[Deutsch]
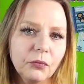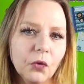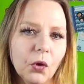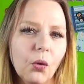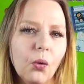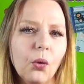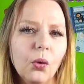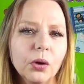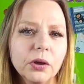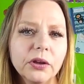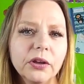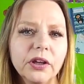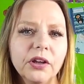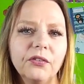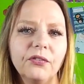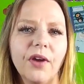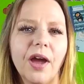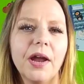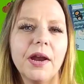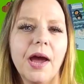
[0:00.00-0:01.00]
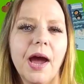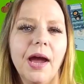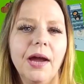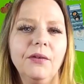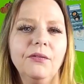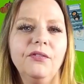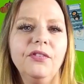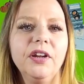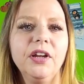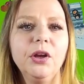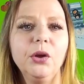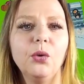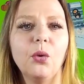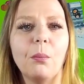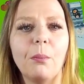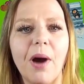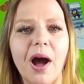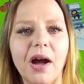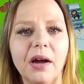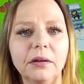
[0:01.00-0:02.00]
Und ich werde ein Video
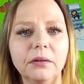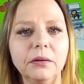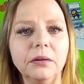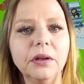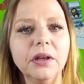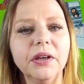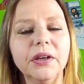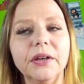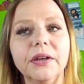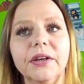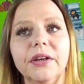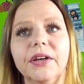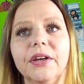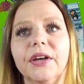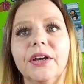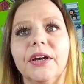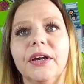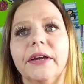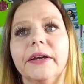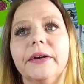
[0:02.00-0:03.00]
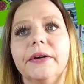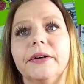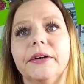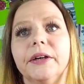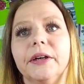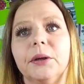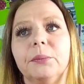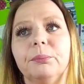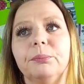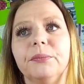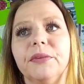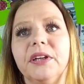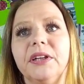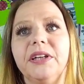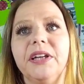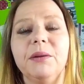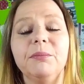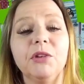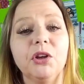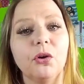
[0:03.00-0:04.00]
machen, ähm,
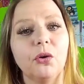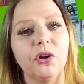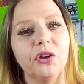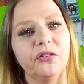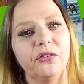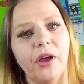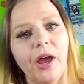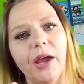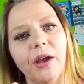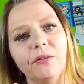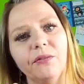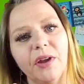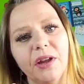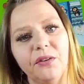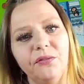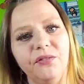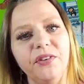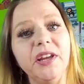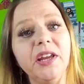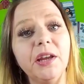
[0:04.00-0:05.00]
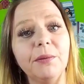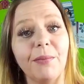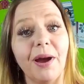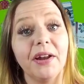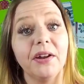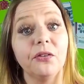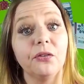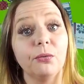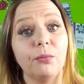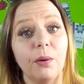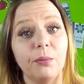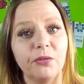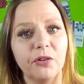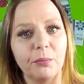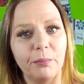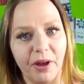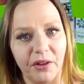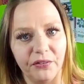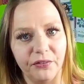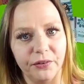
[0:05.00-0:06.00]
in dem ich euch zeigen werde, wie ich meine Swaps
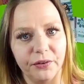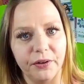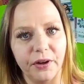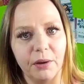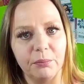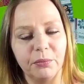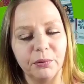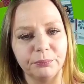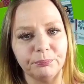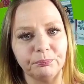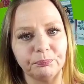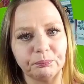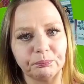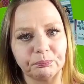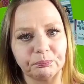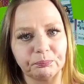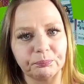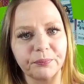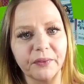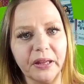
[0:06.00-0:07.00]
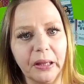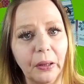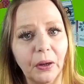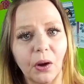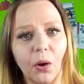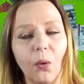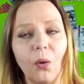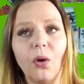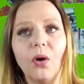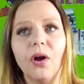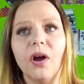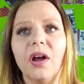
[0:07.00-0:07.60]
gebastelt habe. Genau.